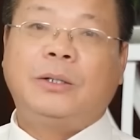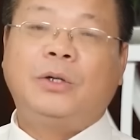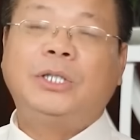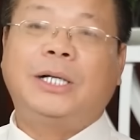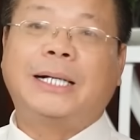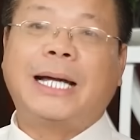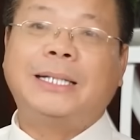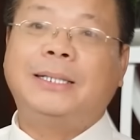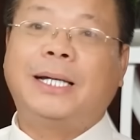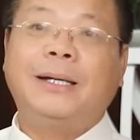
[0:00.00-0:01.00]
Đối tượng khác
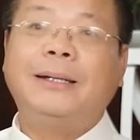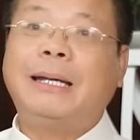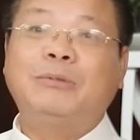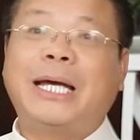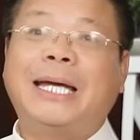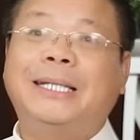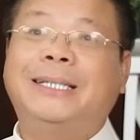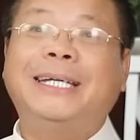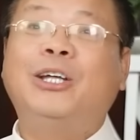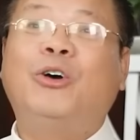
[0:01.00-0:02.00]
thì thấy đẹp trai thì
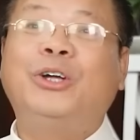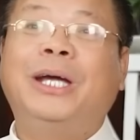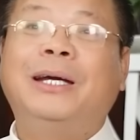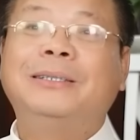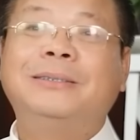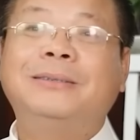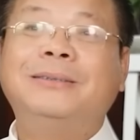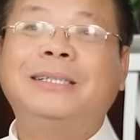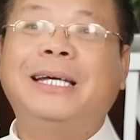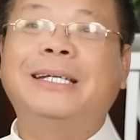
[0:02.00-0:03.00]
thích thôi,
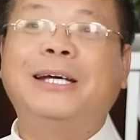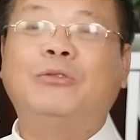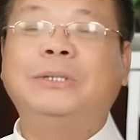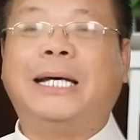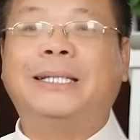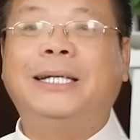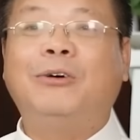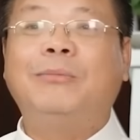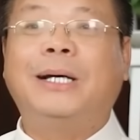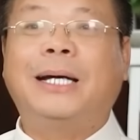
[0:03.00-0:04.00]
chứ tiền đây cũng chẳng
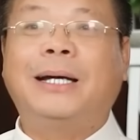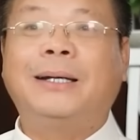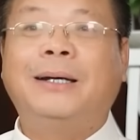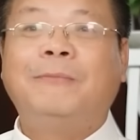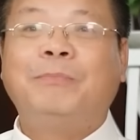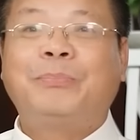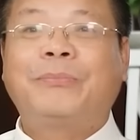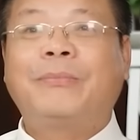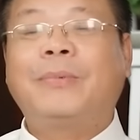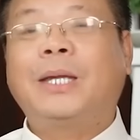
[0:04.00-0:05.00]
thiếu mà
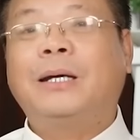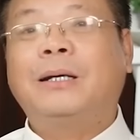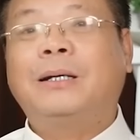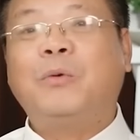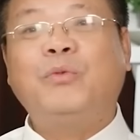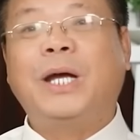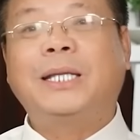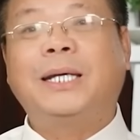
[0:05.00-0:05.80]
công việc